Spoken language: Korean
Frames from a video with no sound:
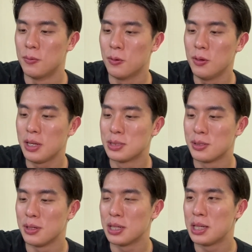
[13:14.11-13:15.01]

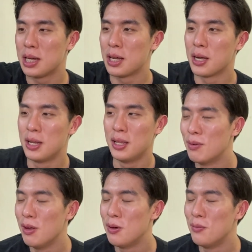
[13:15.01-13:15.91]
모르겠어요 그냥
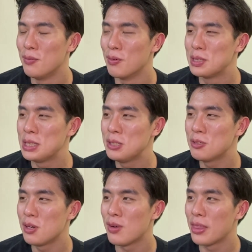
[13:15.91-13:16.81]
물론 뭐
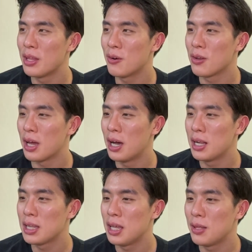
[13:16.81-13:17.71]
친구를 만나거나
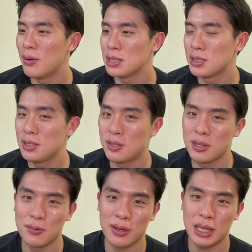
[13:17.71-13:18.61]
할 때는 맛있는
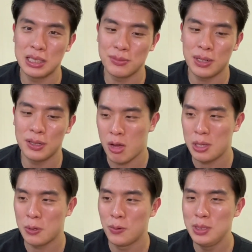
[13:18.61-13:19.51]
거를 먹겠지만
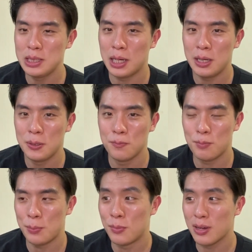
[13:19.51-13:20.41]
그냥 혼자
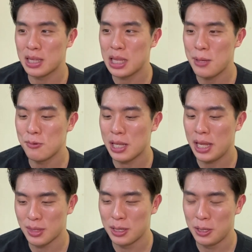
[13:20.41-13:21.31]
밥 먹기
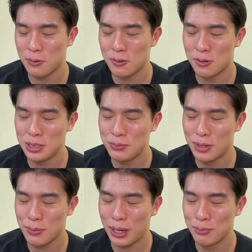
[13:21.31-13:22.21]
때문에 그리고
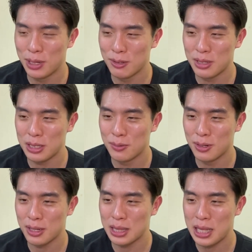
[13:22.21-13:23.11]
이번에 100만 원을
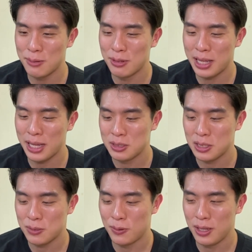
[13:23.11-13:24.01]
잃어버렸기 때문에
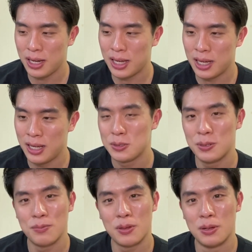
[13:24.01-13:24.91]
어쩌다 보니까
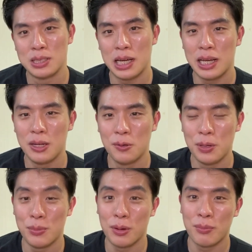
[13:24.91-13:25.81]
좀더
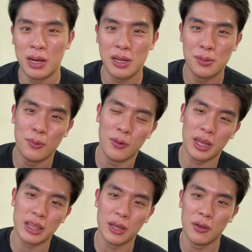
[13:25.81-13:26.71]
잘인고비 먹방을
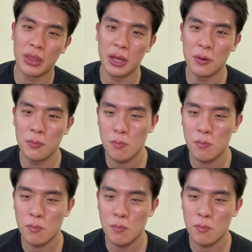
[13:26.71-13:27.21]
보이게 되었네요